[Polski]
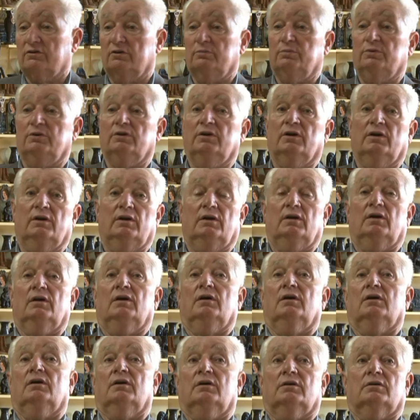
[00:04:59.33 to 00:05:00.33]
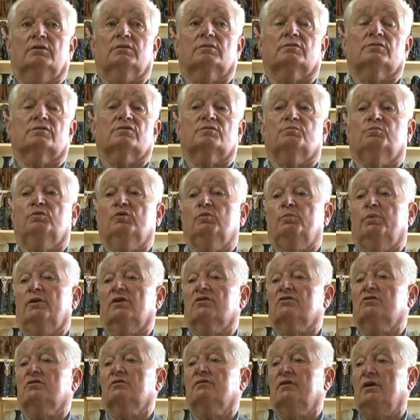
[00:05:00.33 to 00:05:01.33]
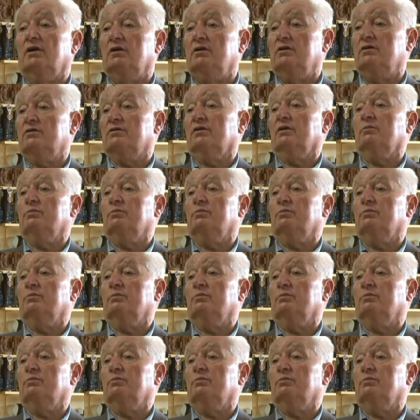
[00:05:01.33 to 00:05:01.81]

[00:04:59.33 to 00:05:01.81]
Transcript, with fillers: żeby współpracowali,